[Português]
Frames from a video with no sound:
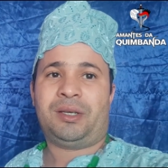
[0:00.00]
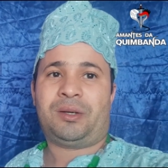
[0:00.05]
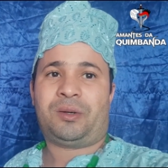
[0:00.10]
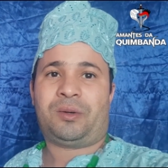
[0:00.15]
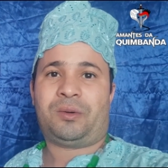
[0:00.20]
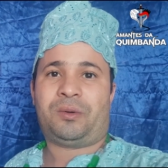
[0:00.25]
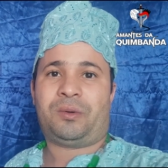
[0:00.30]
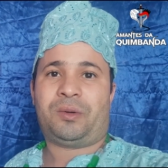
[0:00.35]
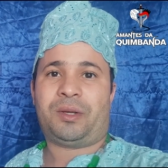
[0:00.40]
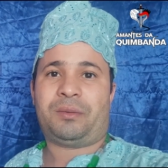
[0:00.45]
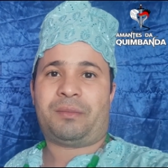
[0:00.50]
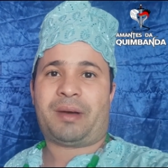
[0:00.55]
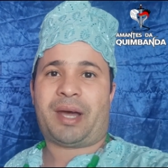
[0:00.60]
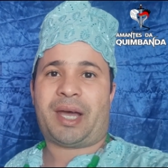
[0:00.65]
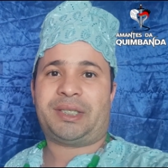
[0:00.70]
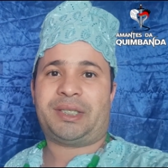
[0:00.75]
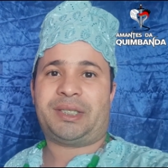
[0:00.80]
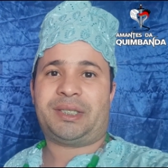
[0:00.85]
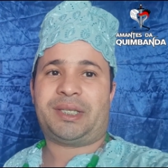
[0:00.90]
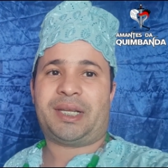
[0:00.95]
com
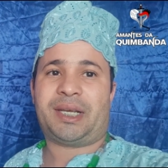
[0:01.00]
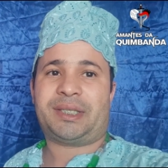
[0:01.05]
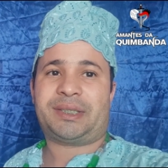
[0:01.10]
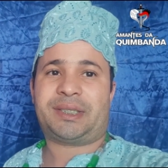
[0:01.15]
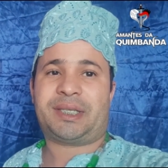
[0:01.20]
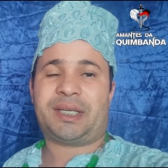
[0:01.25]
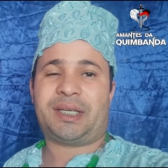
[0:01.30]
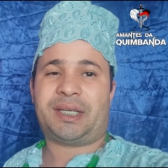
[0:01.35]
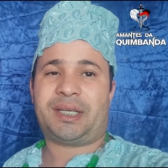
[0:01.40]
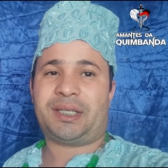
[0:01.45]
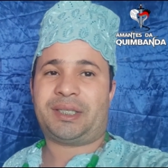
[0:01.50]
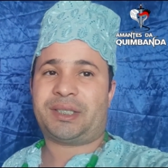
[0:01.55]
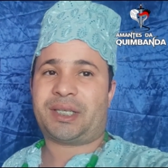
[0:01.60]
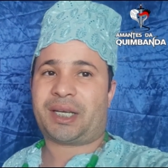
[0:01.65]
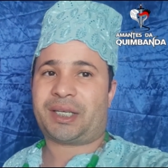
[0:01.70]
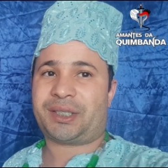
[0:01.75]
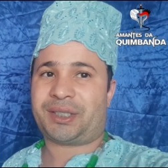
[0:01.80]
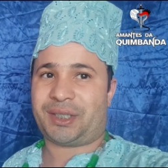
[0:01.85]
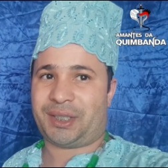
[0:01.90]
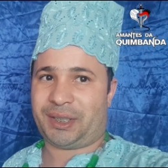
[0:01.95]
imagens dessa grande
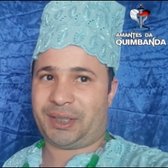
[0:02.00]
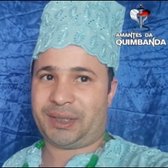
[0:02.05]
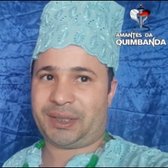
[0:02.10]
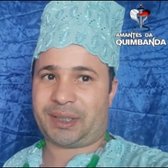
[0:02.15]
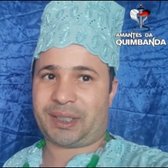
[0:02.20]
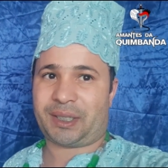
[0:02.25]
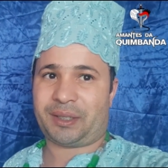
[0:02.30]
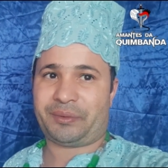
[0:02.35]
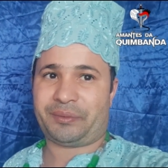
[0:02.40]
artista.